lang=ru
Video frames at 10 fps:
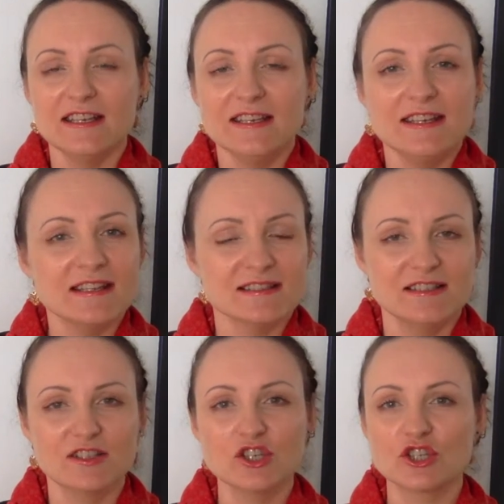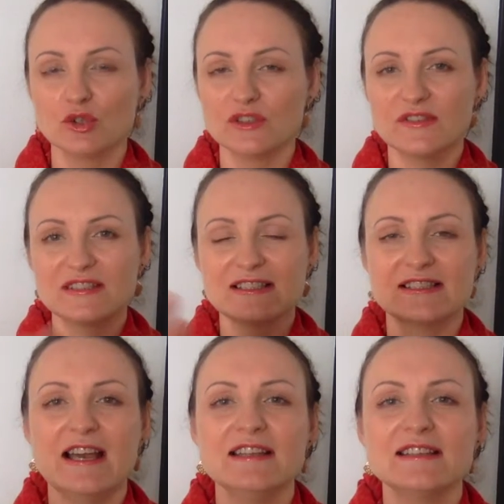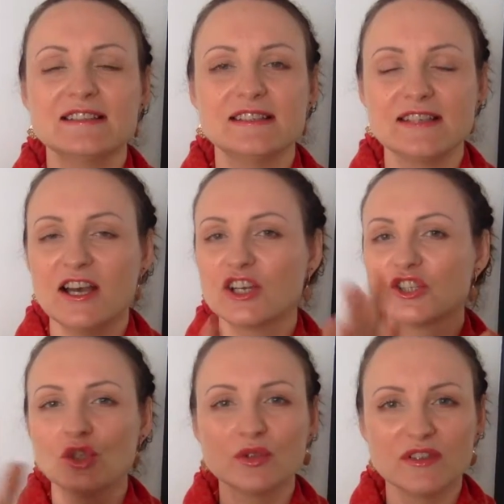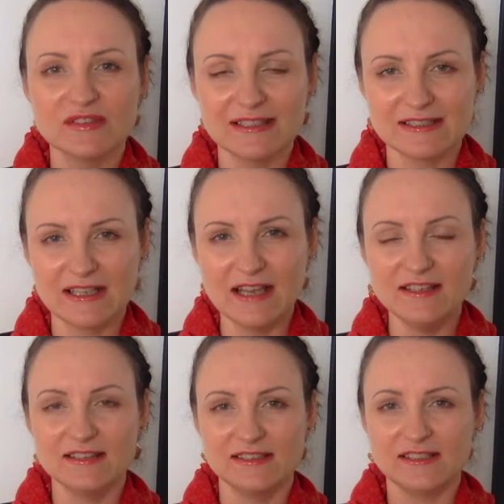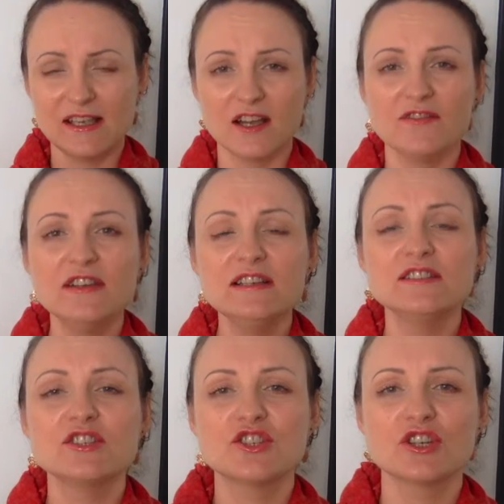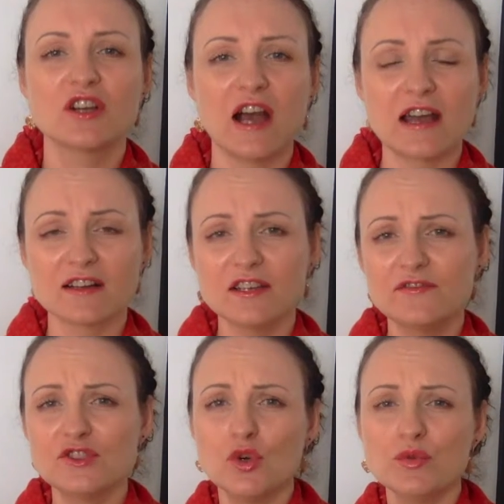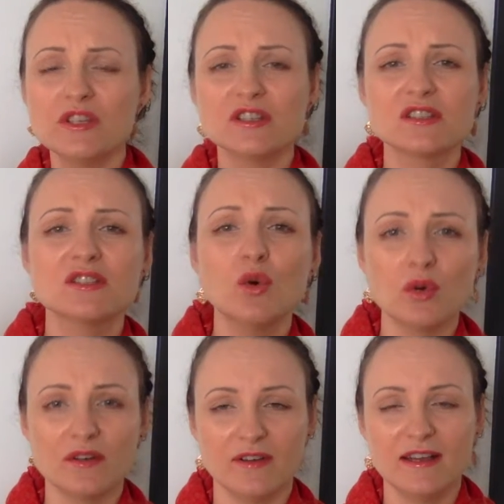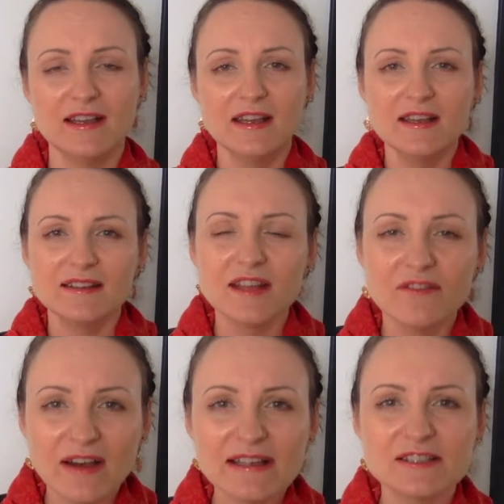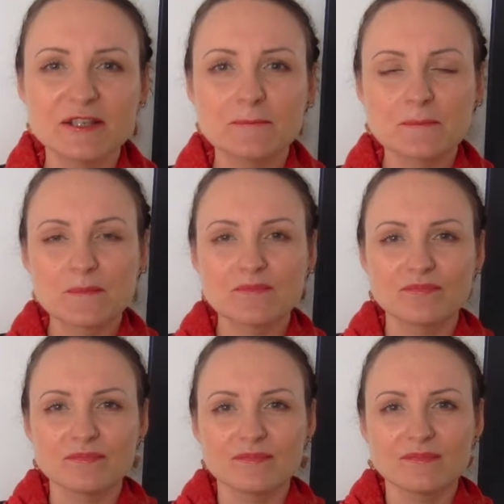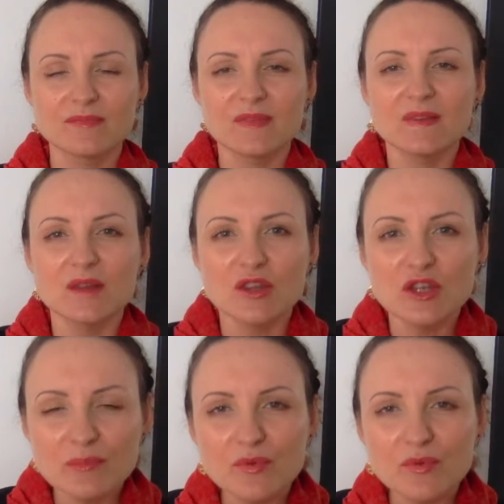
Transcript: И если что-то в социальных сетях, кто-то в социальных сетях выглядит шикарно и все у них здорово, давайте не